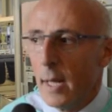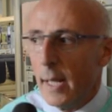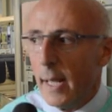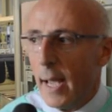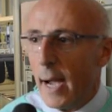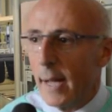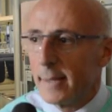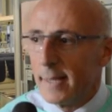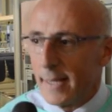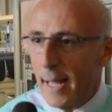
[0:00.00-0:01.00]
e ha
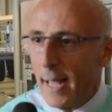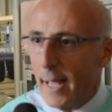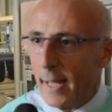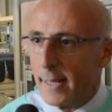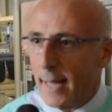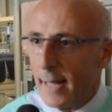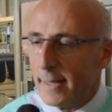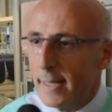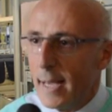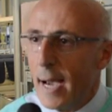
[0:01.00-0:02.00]
tre
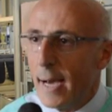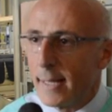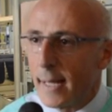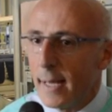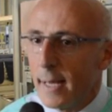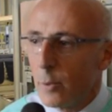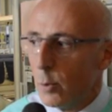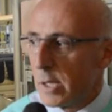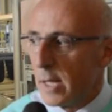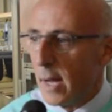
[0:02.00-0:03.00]
grandi aree.
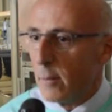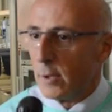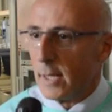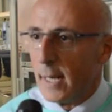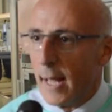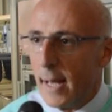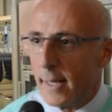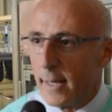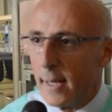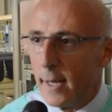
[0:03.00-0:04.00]
Qui siamo
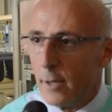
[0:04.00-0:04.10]
nell'area